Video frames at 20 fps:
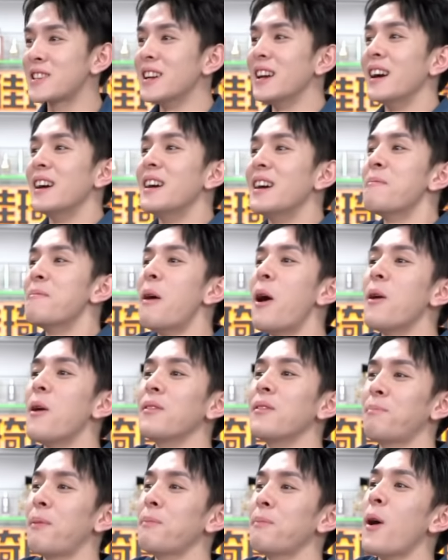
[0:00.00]
是，帮
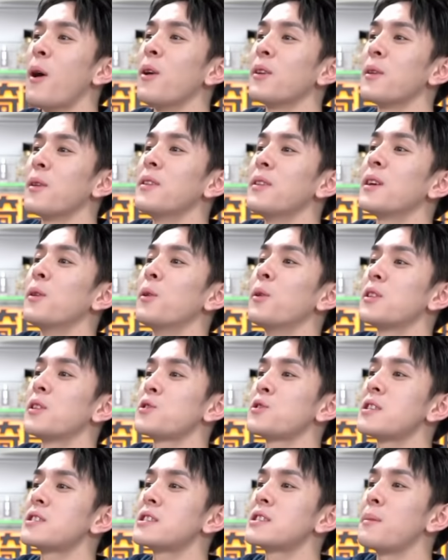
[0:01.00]
我们帮我的那个我
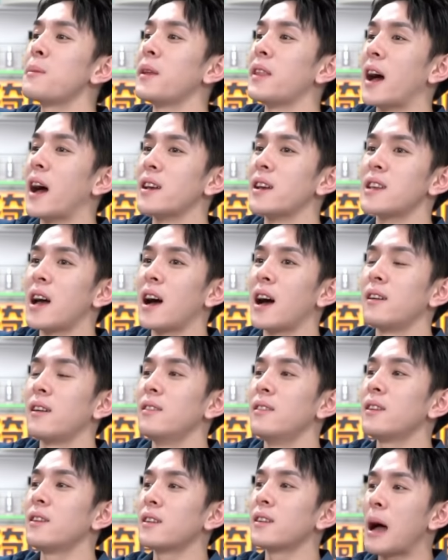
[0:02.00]
的休息室里面拿一下
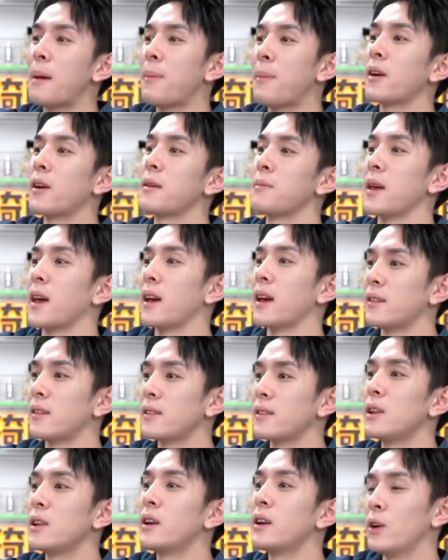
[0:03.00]
那个大包里面
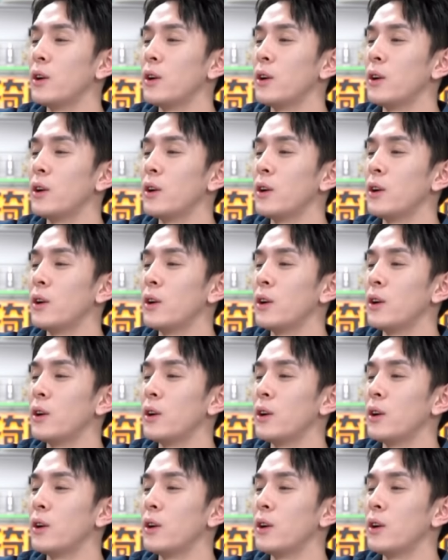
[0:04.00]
